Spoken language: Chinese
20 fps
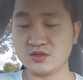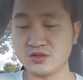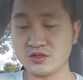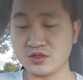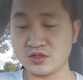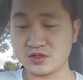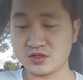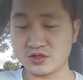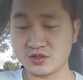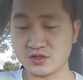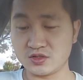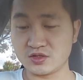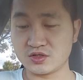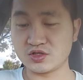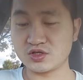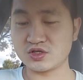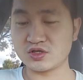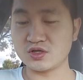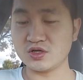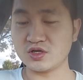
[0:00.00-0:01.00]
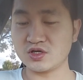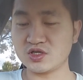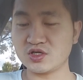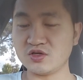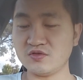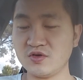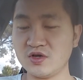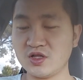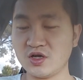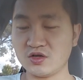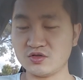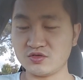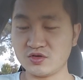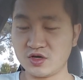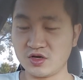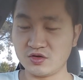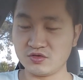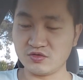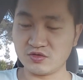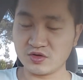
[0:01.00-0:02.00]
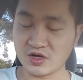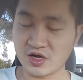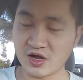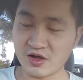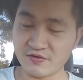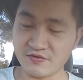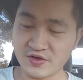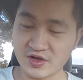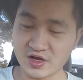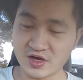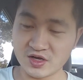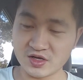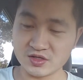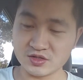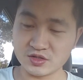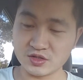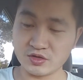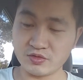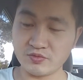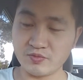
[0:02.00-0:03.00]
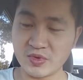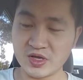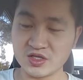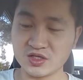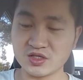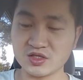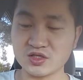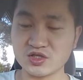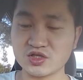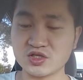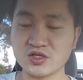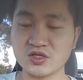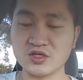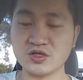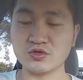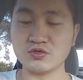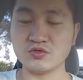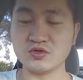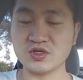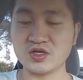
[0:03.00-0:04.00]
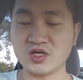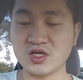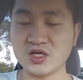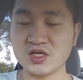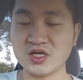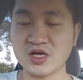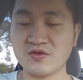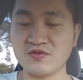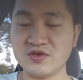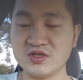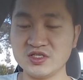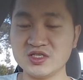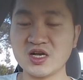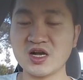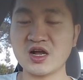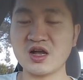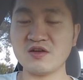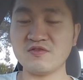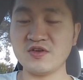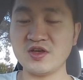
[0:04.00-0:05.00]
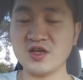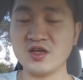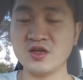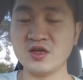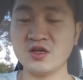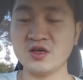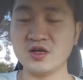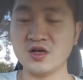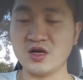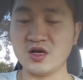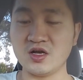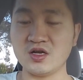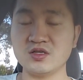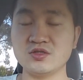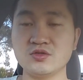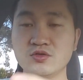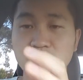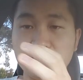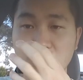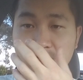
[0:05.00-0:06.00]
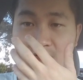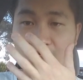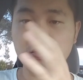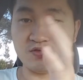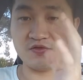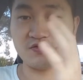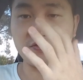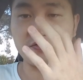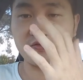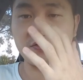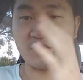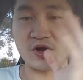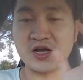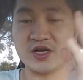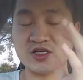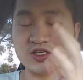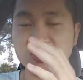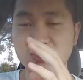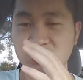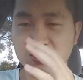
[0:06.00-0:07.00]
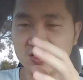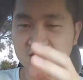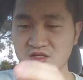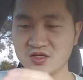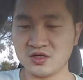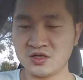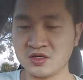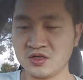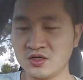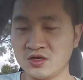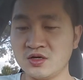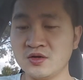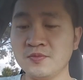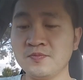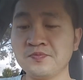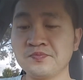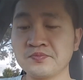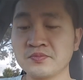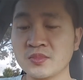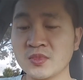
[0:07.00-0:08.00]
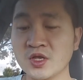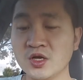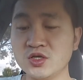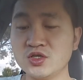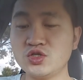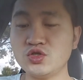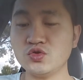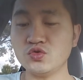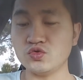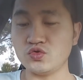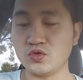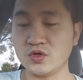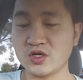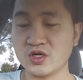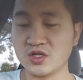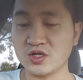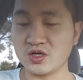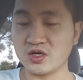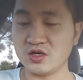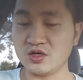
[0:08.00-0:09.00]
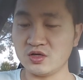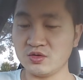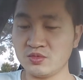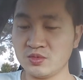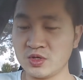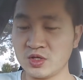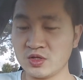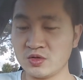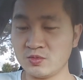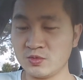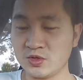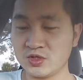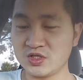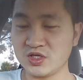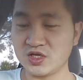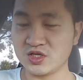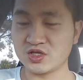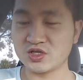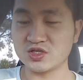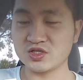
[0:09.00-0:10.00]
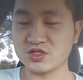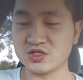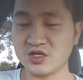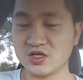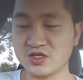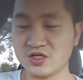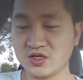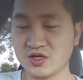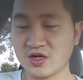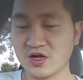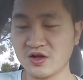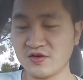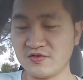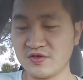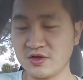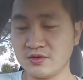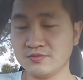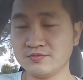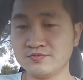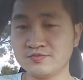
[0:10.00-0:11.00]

就是试味道最好用咖啡啊。就每次吃一个东西，喝一下，闻一下咖啡啊，就会 fresh 你的那个嗅觉，让它更灵敏。我们先试一下这个咖啡，